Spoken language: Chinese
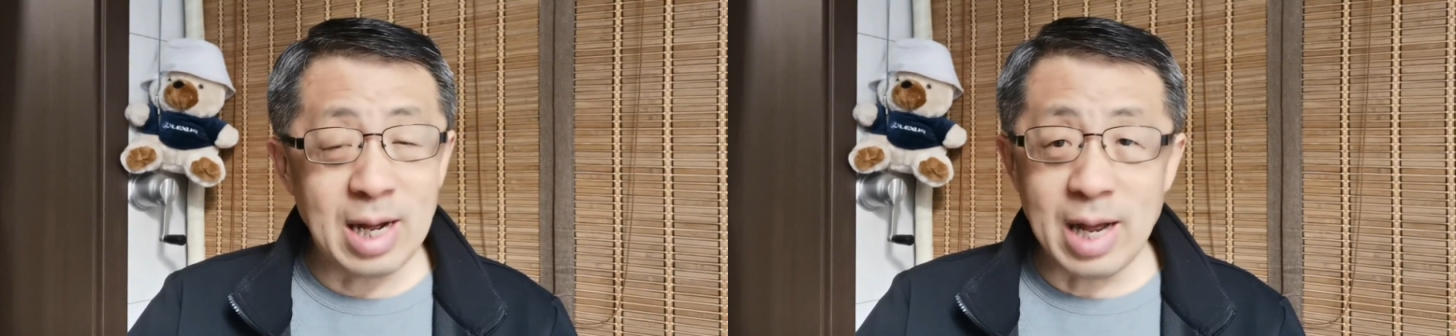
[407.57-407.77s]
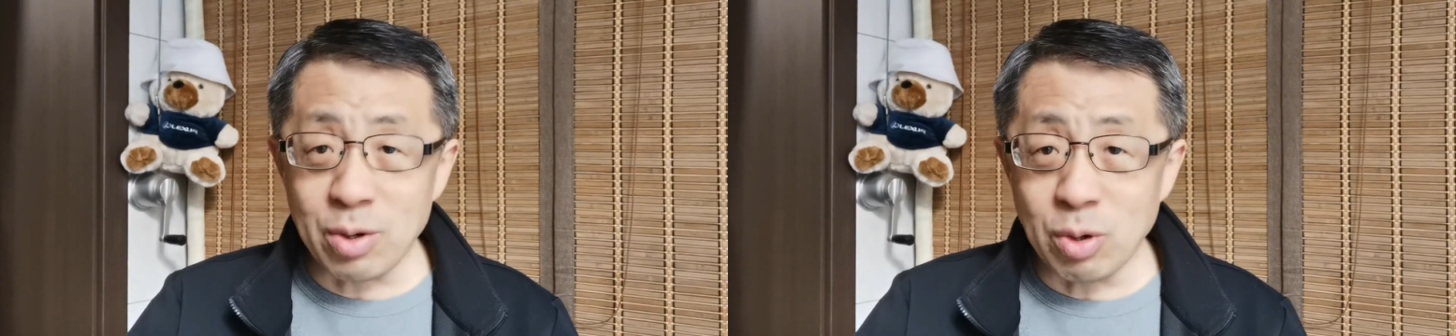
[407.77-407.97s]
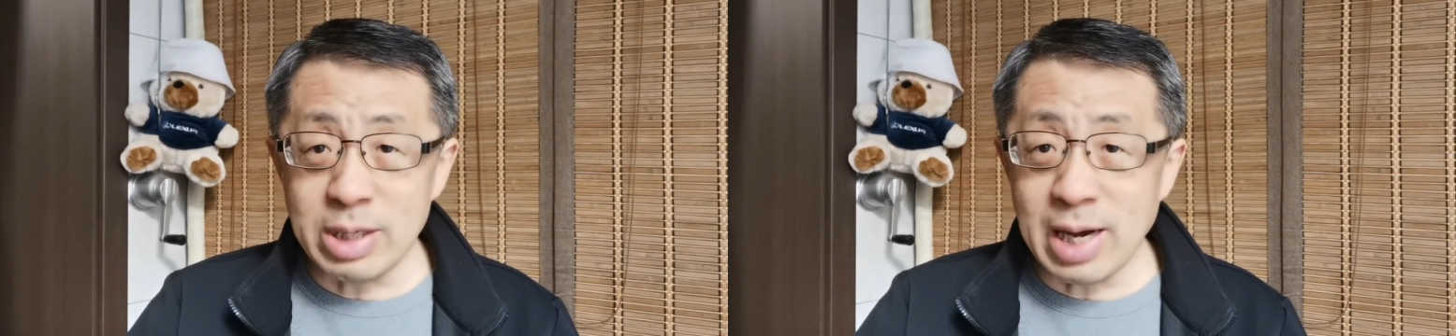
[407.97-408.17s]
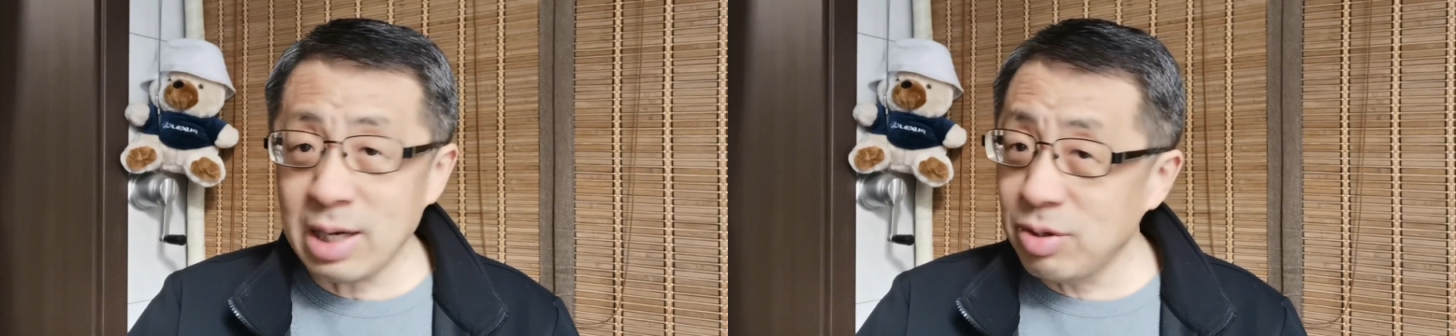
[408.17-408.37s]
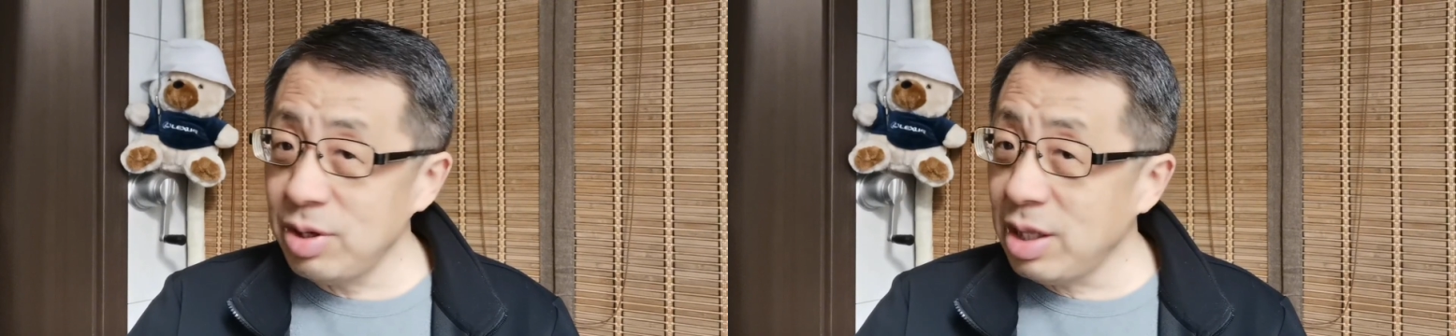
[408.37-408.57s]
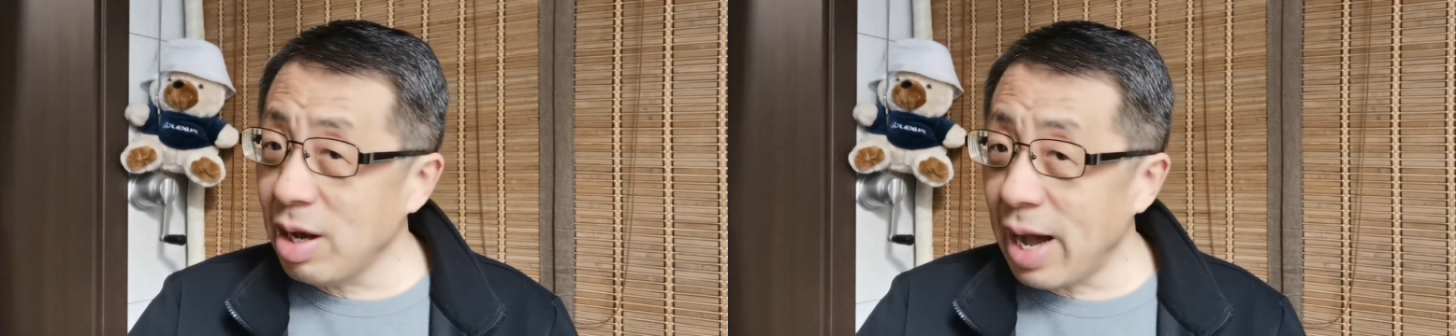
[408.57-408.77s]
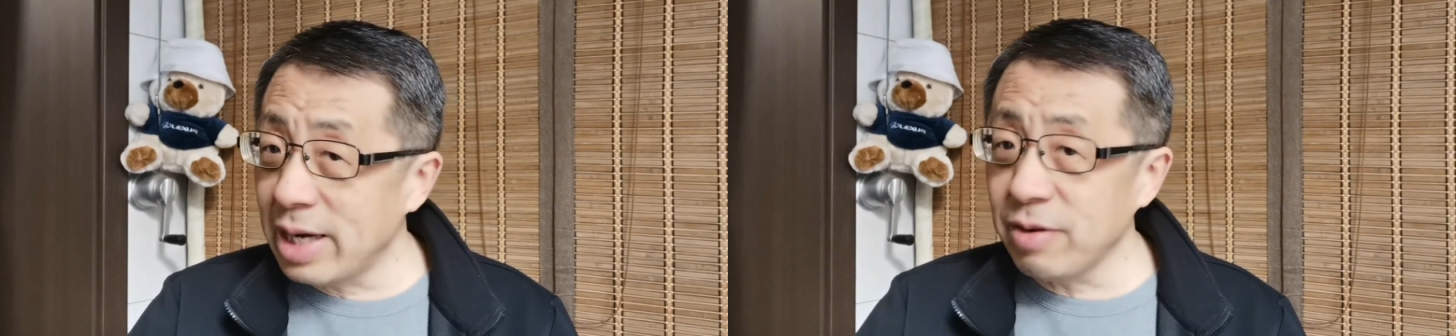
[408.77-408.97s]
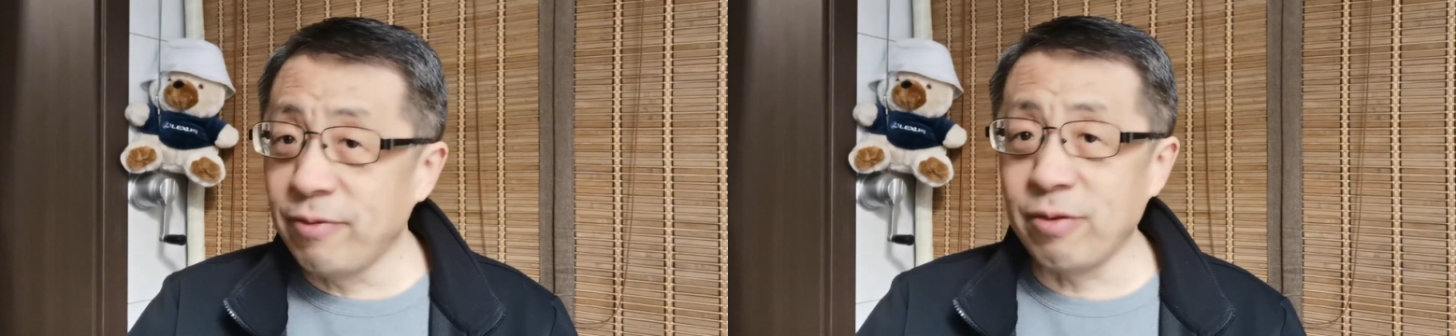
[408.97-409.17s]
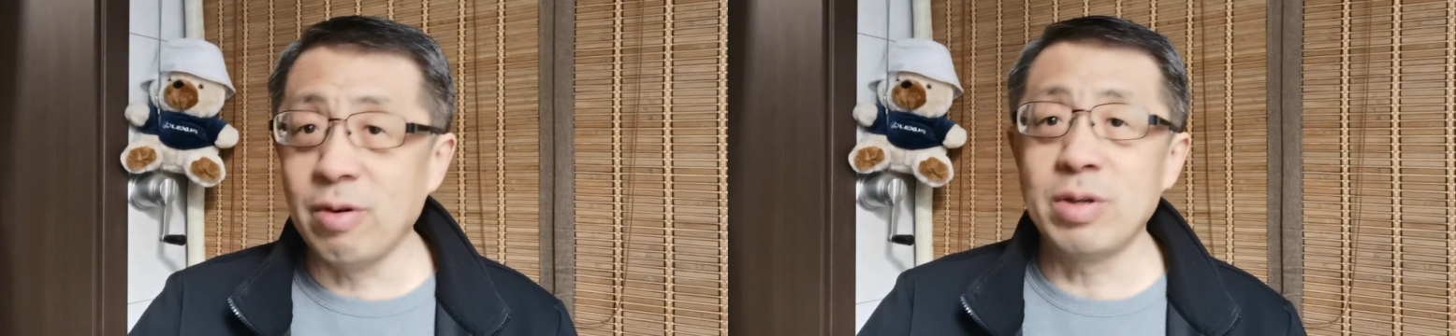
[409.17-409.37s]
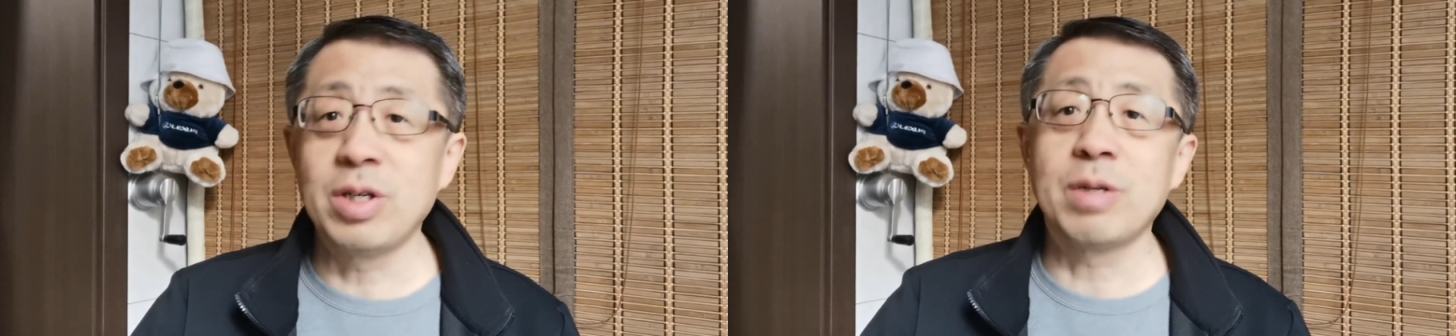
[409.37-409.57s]
爱国家就一定要爱政
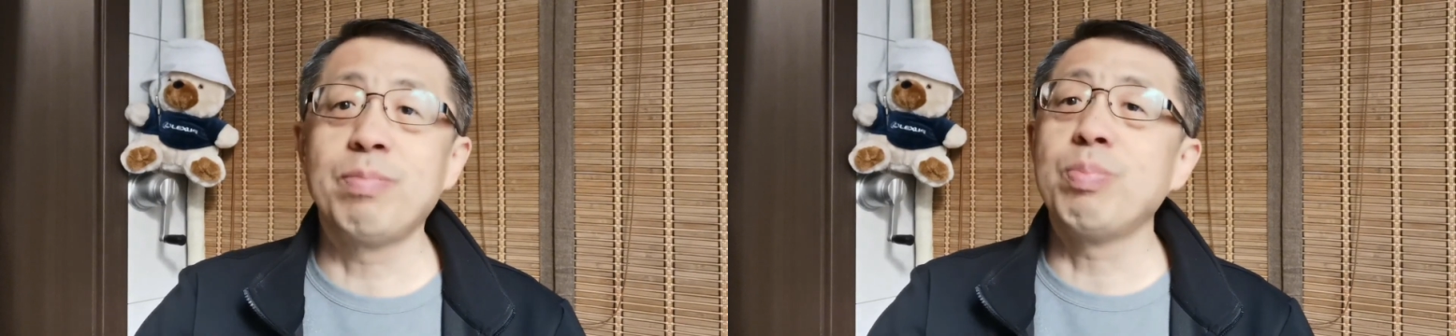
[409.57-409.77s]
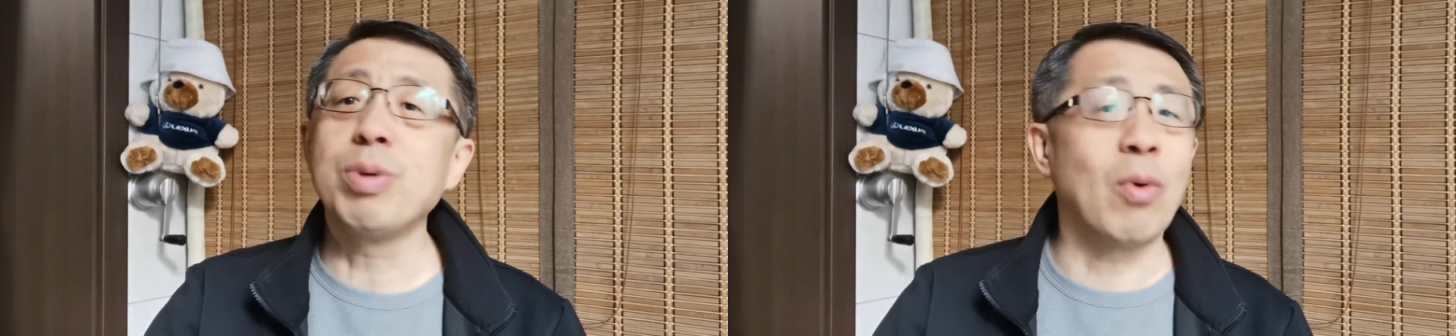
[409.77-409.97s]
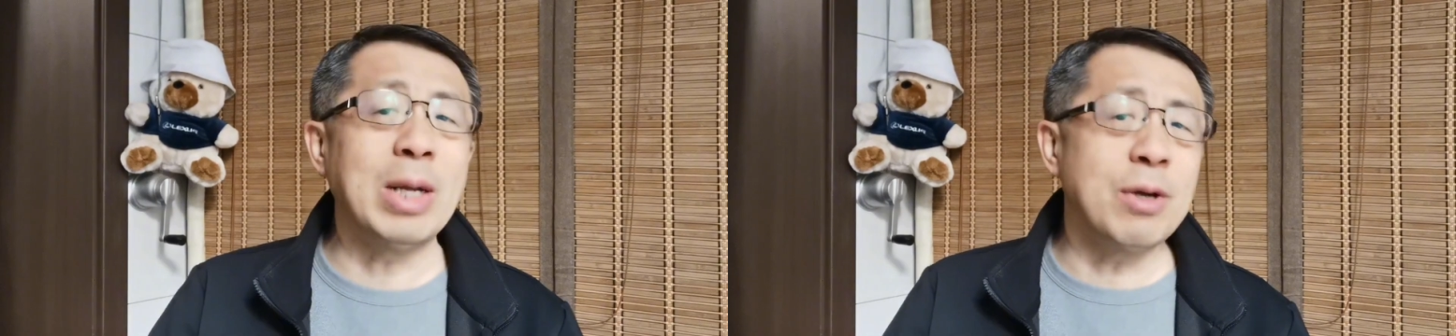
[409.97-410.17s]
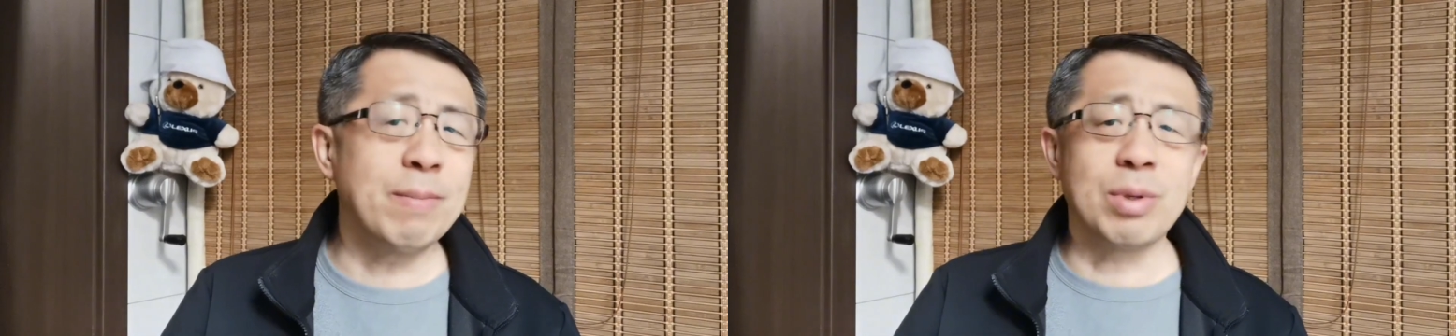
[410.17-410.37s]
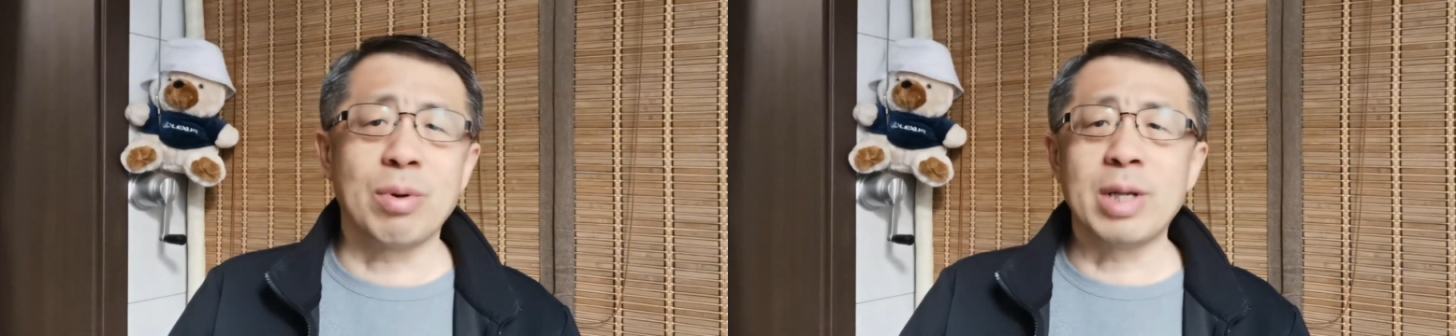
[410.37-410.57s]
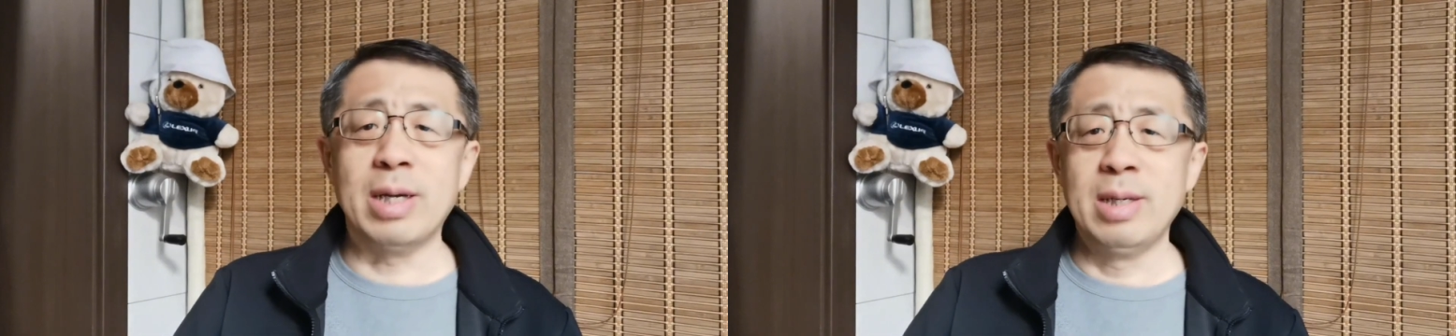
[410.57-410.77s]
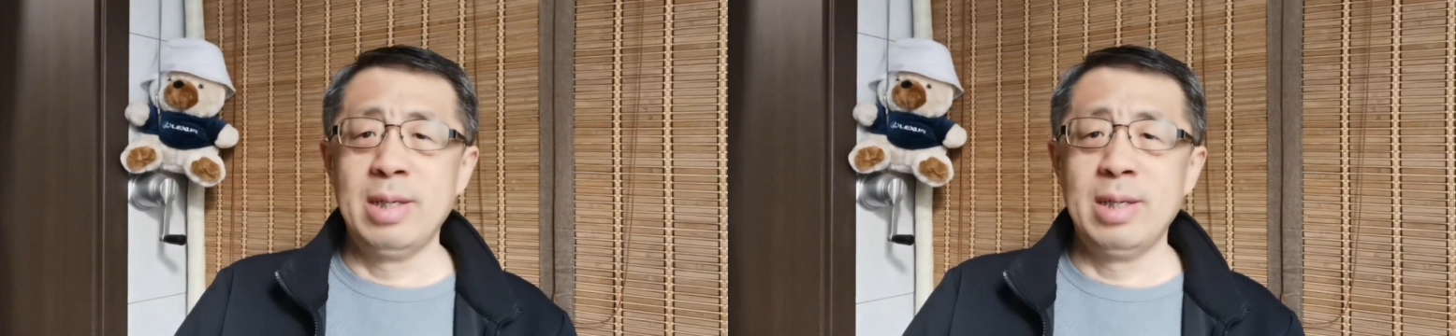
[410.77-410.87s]
府，这是不不完全不同的